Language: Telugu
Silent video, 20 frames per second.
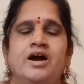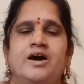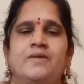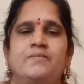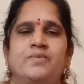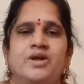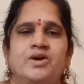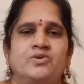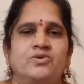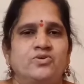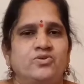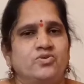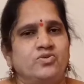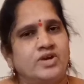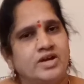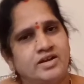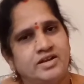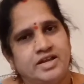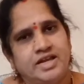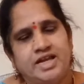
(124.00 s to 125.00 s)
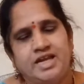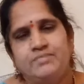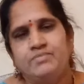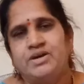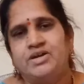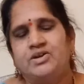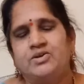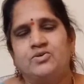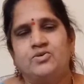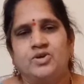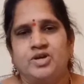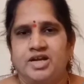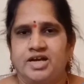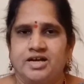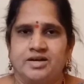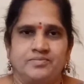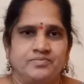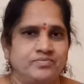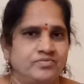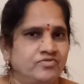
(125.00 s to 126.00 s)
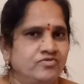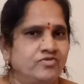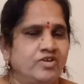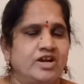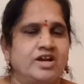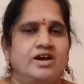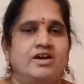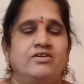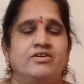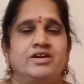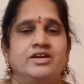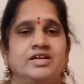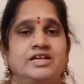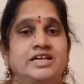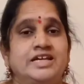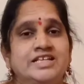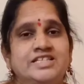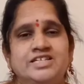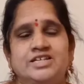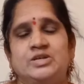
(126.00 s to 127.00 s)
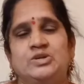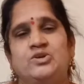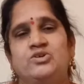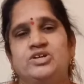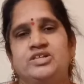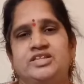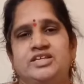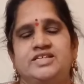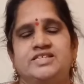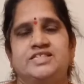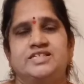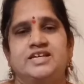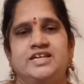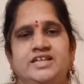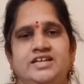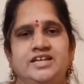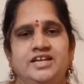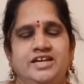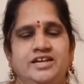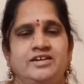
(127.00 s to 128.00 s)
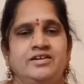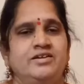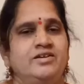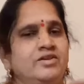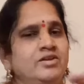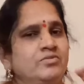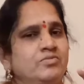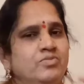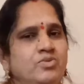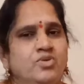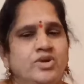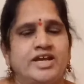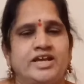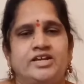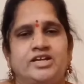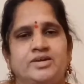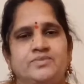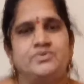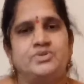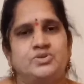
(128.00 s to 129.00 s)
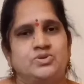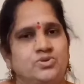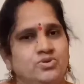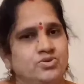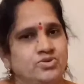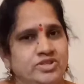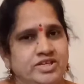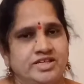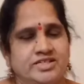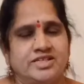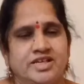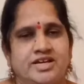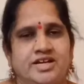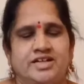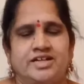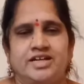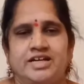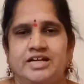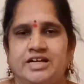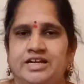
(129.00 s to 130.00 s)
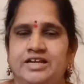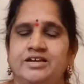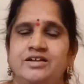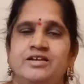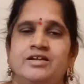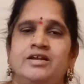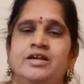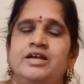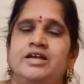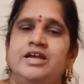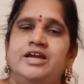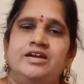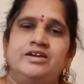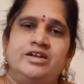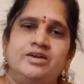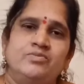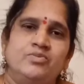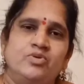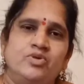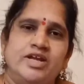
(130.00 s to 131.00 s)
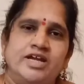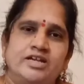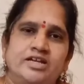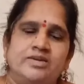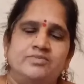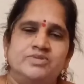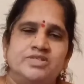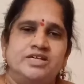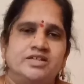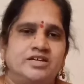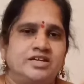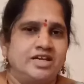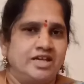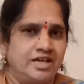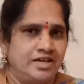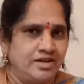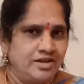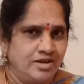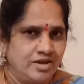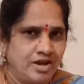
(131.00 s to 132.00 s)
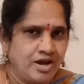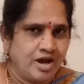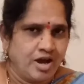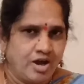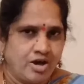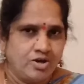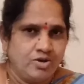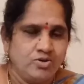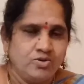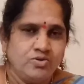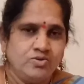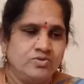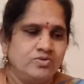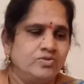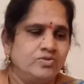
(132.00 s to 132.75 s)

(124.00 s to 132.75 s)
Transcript: అప్పుడు ఆ గురువుగారు ఏం అనకుండా ఒక కిచెన్లోకి తీసుకెళ్ళి మూడు ఐటమ్స్ తీశారంటండి ఏంటి ఆ మూడు ఐటమ్స్ అంటే ఆలు